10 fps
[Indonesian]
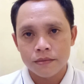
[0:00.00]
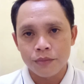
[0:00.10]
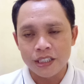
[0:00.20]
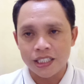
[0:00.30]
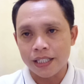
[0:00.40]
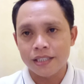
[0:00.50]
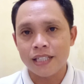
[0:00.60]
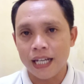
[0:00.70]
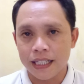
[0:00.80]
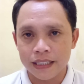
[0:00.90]

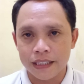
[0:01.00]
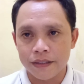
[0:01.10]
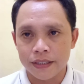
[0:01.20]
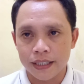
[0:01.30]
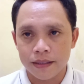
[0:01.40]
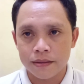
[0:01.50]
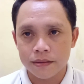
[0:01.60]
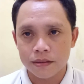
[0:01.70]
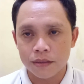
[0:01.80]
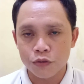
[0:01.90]
berdesak-desaan gitu ya
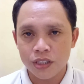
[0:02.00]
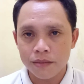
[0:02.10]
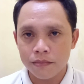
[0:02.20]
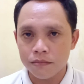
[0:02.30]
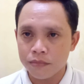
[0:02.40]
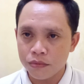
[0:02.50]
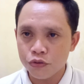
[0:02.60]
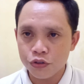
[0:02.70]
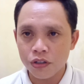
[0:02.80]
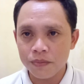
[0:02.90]
kemudian
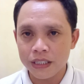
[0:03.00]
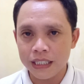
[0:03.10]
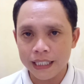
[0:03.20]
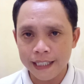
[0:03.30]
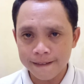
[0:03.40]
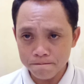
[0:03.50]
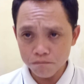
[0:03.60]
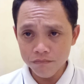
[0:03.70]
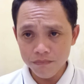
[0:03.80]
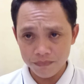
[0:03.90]
muncul pikiran
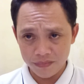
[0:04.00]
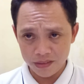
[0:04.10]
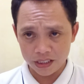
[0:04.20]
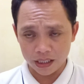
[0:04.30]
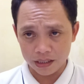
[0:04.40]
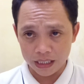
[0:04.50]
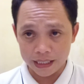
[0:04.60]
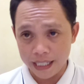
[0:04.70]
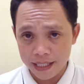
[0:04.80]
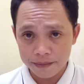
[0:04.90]

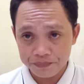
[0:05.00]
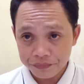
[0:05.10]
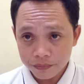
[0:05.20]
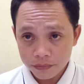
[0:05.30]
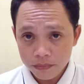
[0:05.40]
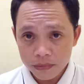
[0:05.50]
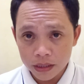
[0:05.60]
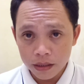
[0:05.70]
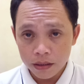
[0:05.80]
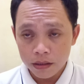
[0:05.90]
seketika
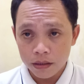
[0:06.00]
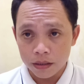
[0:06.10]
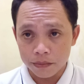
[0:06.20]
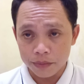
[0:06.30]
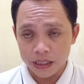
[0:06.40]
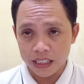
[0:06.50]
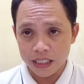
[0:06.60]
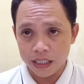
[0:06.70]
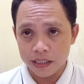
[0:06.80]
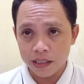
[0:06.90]
pikiran
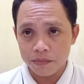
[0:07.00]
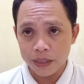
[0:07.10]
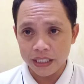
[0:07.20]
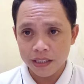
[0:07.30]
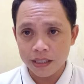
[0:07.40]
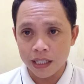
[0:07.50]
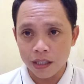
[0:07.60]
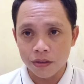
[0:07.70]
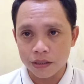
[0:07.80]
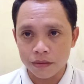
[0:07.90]
anda kepengen
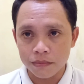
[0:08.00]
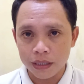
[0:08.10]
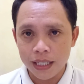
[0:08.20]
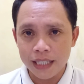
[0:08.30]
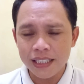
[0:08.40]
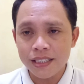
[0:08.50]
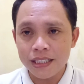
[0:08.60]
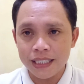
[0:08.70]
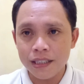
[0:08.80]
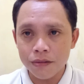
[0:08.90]
galau gitu maka anda
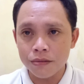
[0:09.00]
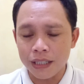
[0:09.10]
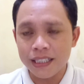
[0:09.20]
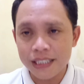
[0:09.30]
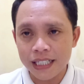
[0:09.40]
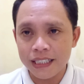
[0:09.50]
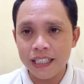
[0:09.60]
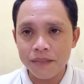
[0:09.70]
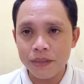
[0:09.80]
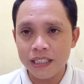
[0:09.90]
jeda dulu anda
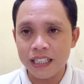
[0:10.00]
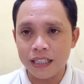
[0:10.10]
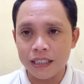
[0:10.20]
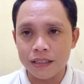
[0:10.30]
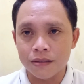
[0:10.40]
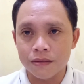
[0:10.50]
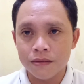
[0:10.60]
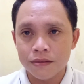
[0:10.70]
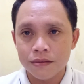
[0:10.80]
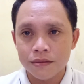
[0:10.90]
sadari pikiran itu
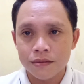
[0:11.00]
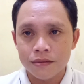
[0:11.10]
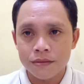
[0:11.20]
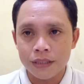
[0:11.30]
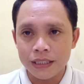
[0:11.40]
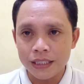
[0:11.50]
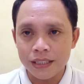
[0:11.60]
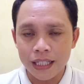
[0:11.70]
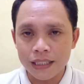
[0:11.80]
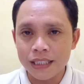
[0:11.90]
anda
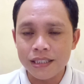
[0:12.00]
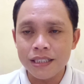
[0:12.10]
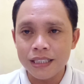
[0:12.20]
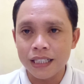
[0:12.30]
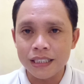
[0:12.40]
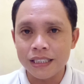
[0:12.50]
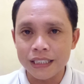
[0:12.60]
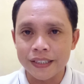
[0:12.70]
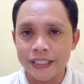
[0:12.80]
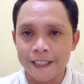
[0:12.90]
ada jeda di
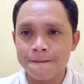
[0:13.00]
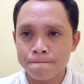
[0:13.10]
situ ya.